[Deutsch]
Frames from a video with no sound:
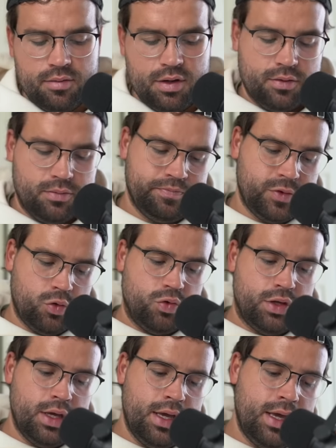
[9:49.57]
Aber
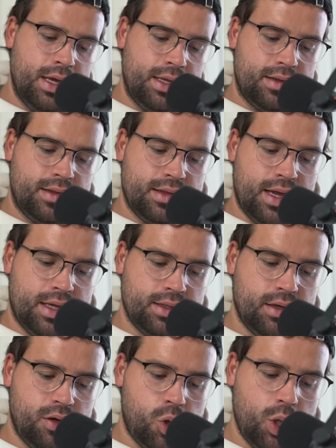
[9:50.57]
gut, das ist eine
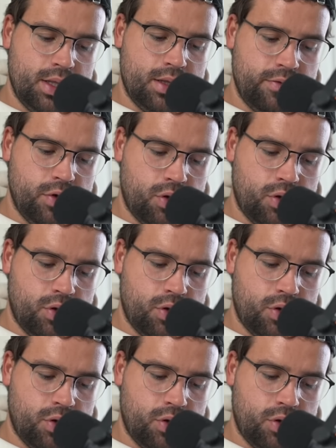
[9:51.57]
andere Geschichte.